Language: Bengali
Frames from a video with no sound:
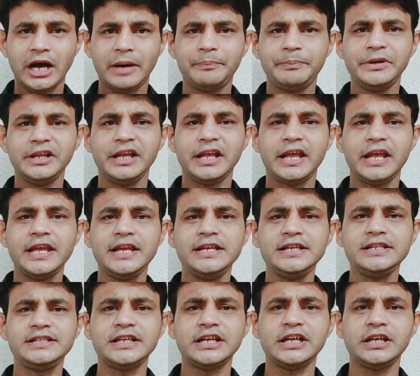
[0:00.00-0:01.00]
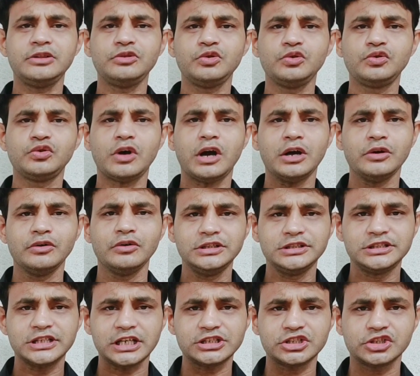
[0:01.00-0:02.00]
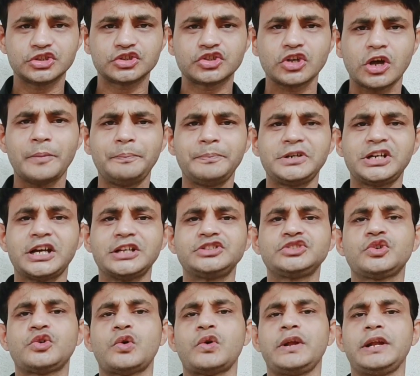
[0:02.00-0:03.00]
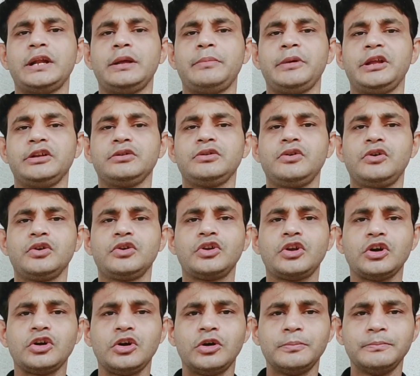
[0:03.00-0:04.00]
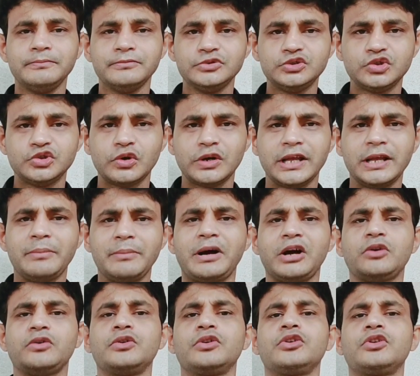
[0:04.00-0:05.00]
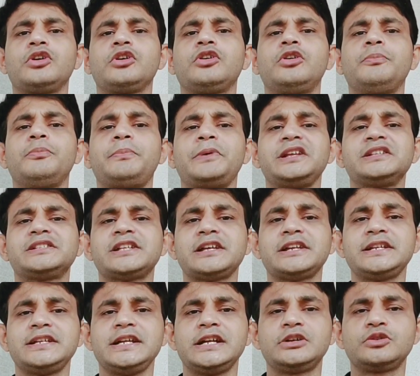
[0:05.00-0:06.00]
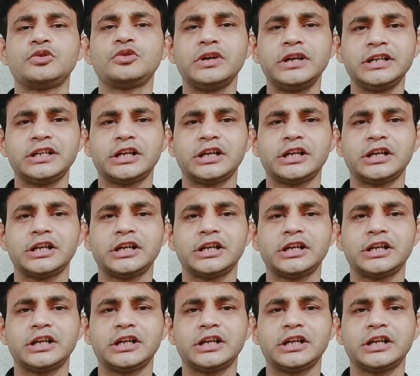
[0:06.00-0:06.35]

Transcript: আপনি এই যে দুটো আঙুল জাস্ট সব টাচ করে নেবেন কোনো রকম জোরে বা কোনো রকম প্রেসার ক্রিয়েট করে